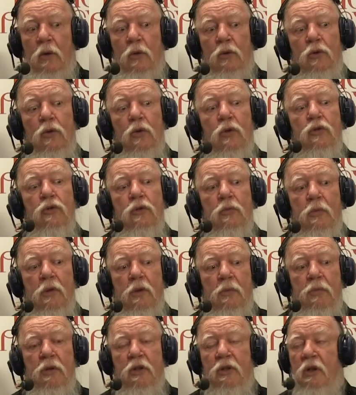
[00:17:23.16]
Он должен
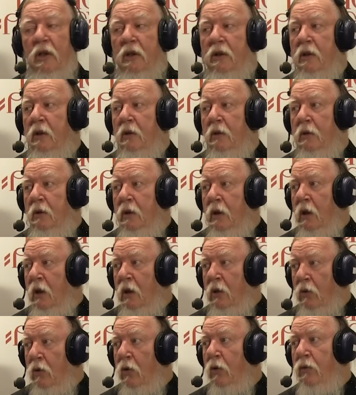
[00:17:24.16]
был бежать на, на
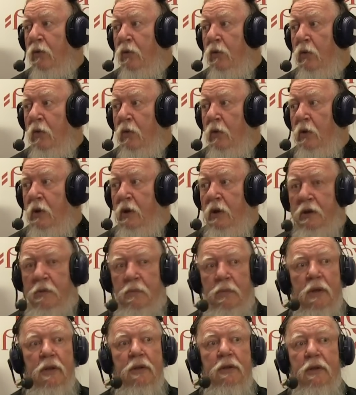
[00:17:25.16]
Голгофу и
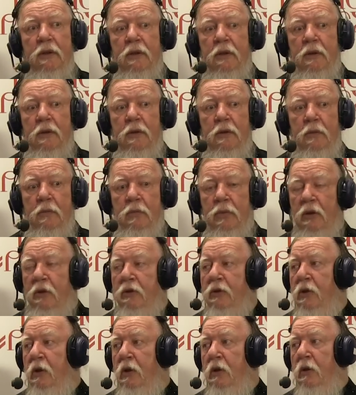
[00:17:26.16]
спросить
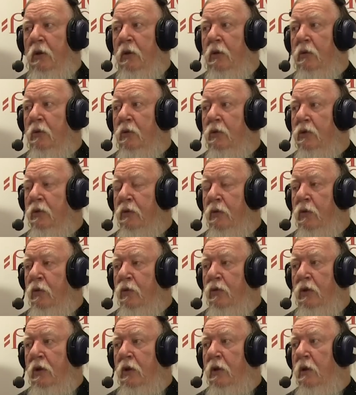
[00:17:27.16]
прощения у своего
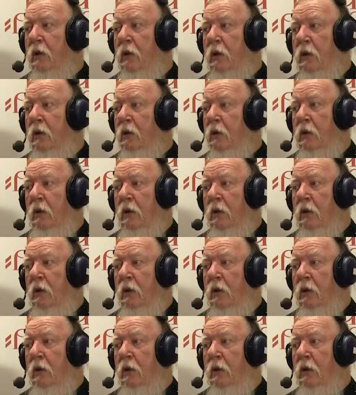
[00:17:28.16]
учителя.